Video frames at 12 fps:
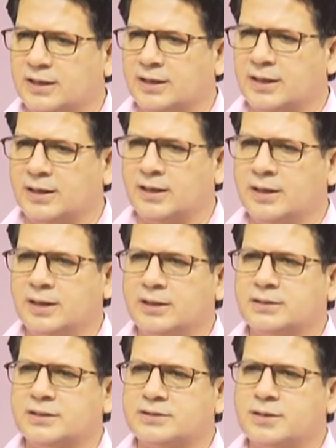आया
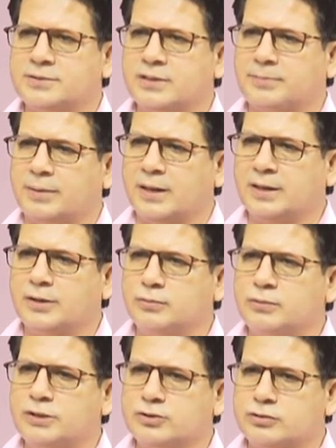ये सबसे पहले
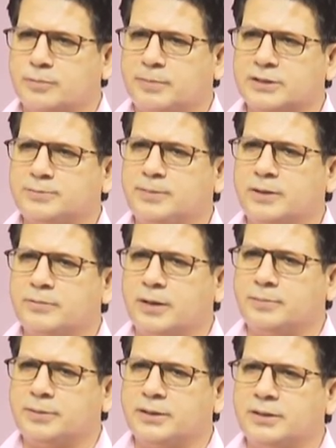1955 में
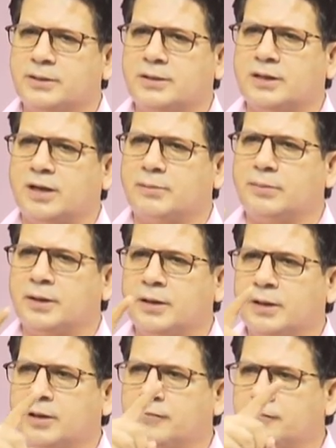अपने इंडिया में
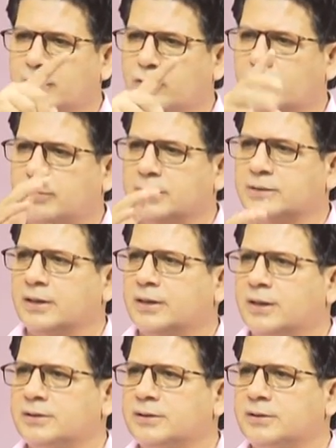वेलोर में
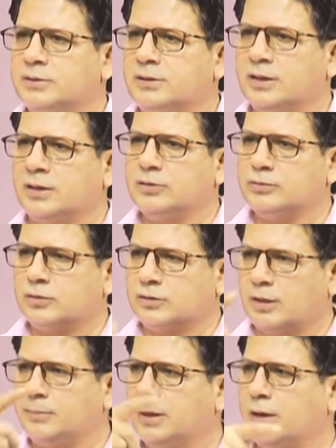देखा दिया जो
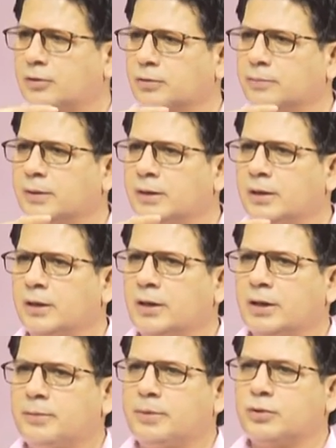तमिलनाडु में
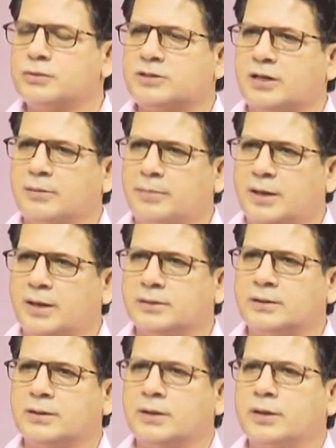फिर उसके बाद
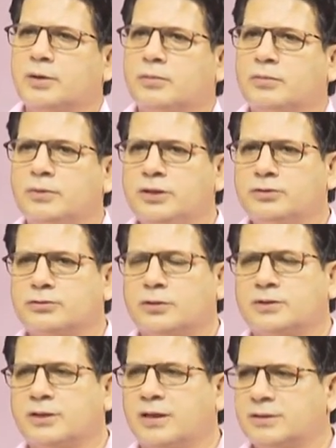
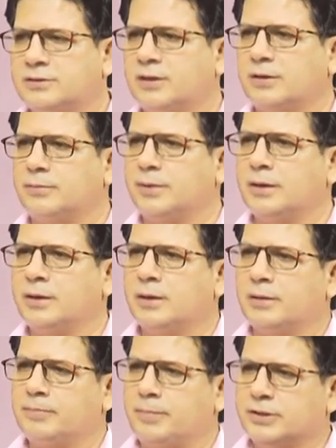1973 में
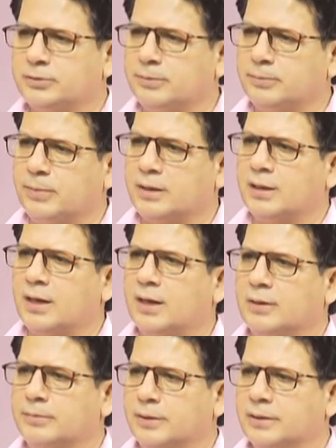पश्चिमी
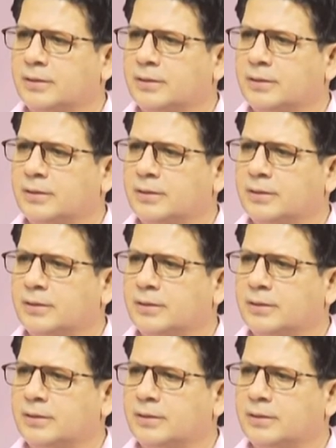बंगाल में